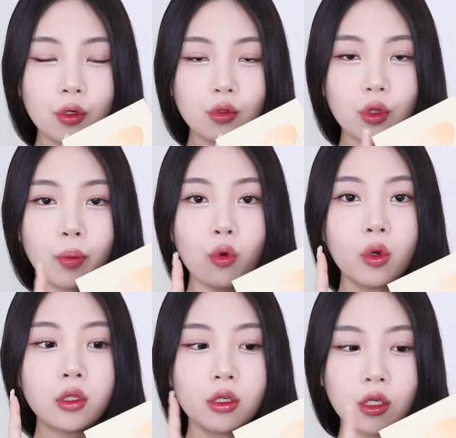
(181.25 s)
평소에
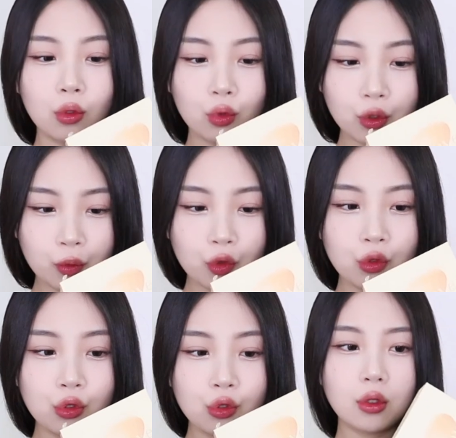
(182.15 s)
보관하기에도
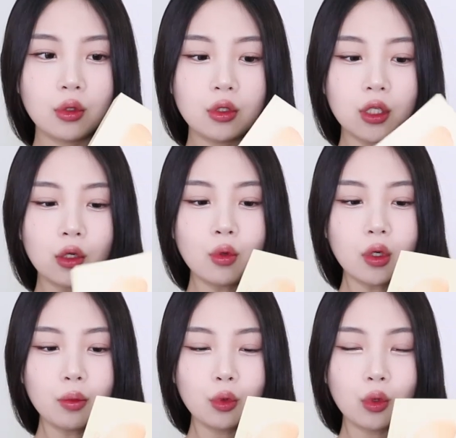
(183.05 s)
쉽고 저는
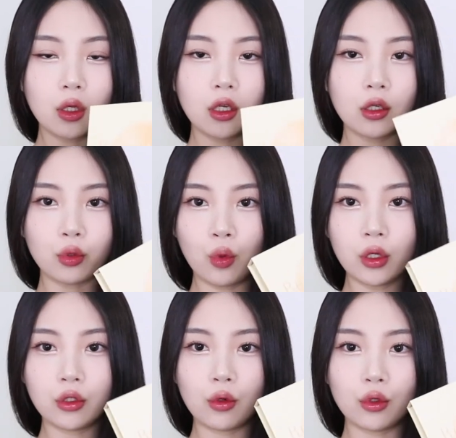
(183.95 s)
착용감도 되게
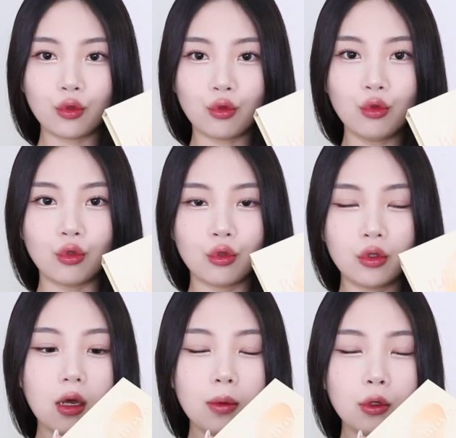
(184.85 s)
좋았어가지고
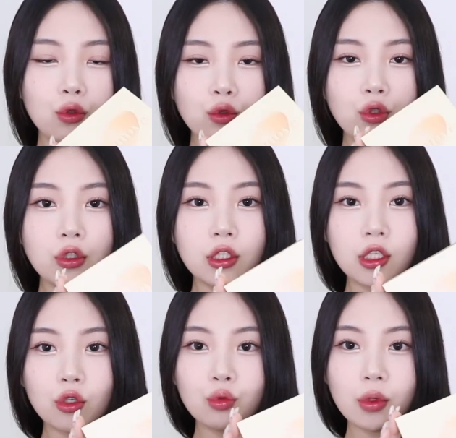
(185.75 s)
아마 꾸준히
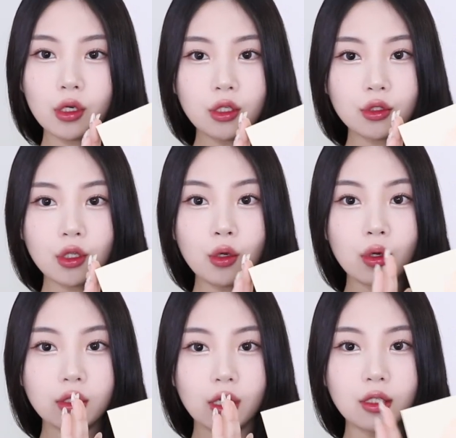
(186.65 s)
재구매를 해서
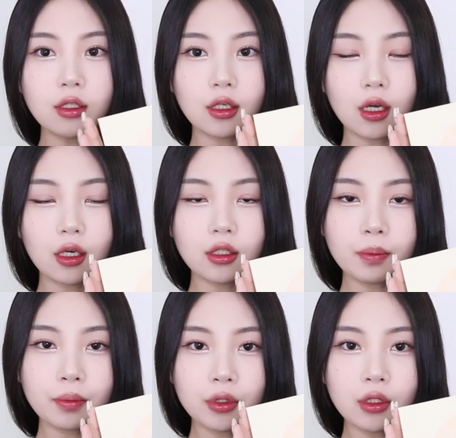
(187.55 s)
사용하지 않을까
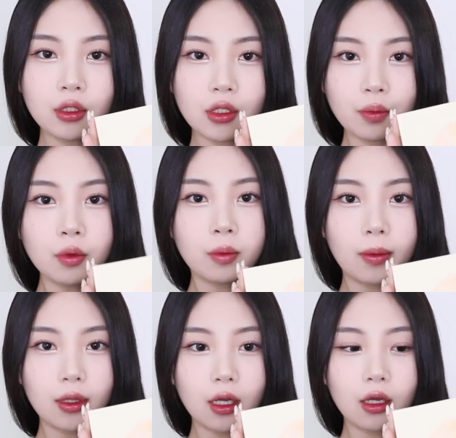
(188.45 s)
싶은
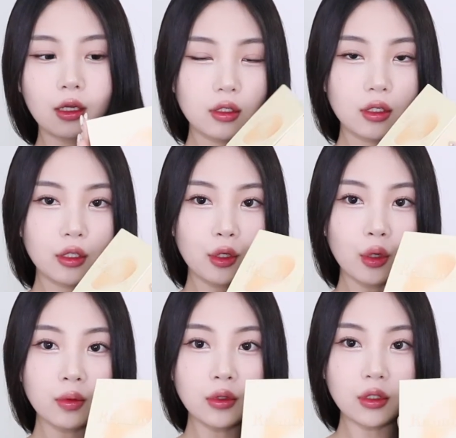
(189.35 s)
제품입니다. 그래서
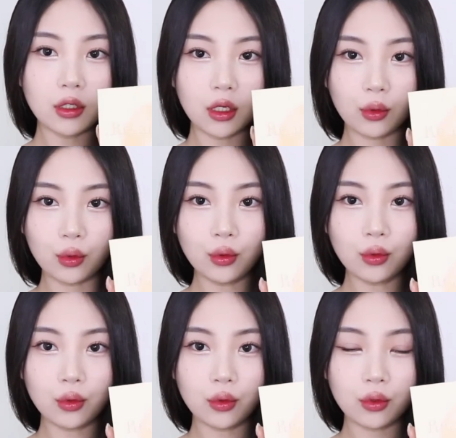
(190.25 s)

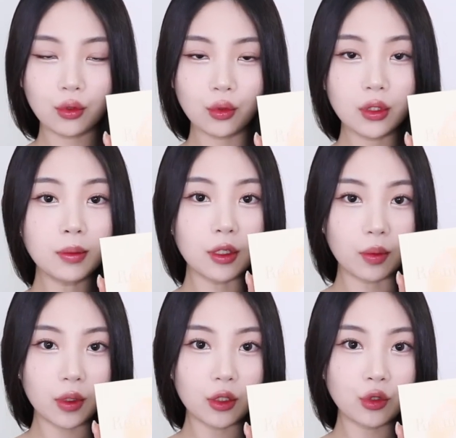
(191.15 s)
여러분들께도
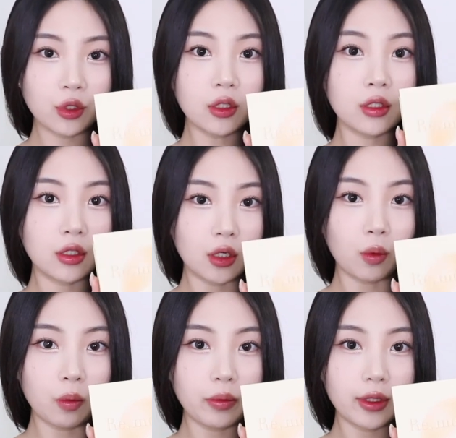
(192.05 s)
조심스럽게 추천을
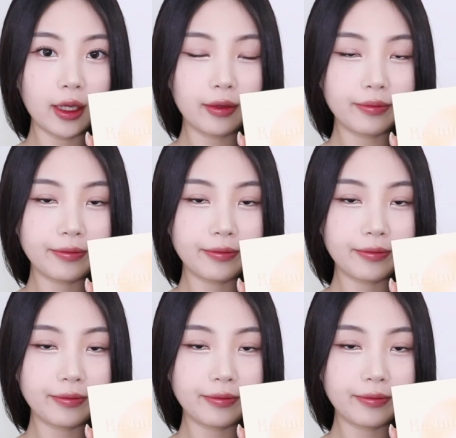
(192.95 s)
드려봅니다.